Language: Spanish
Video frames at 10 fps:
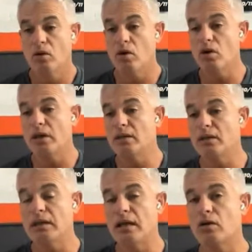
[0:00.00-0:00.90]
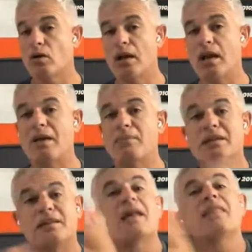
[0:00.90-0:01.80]
hoy en día con la
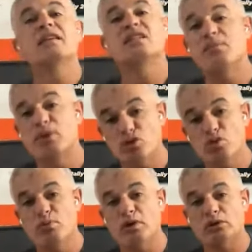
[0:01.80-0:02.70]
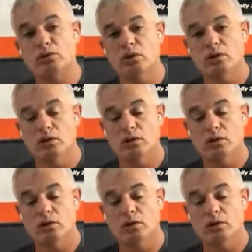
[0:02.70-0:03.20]
mitad de ese presupuesto